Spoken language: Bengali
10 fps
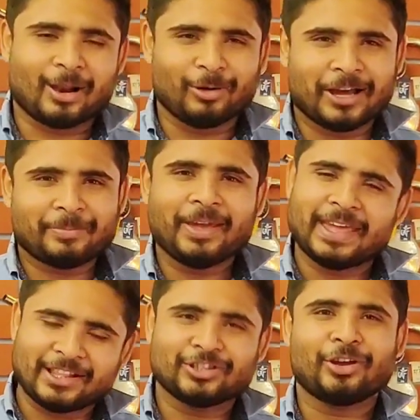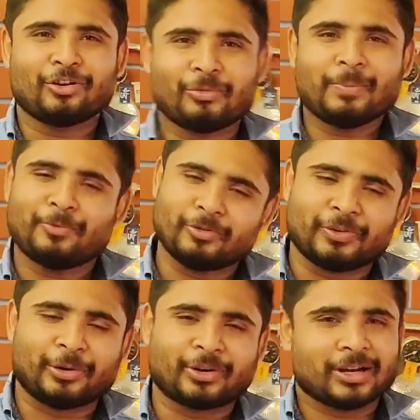ভালো লাগবে এনজয় করবে
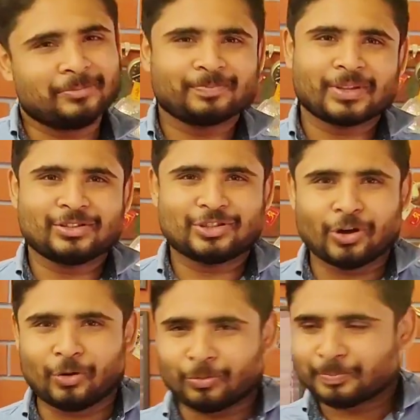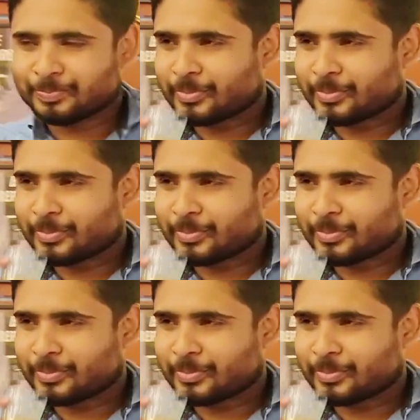পুরো ভিডিওটা চলো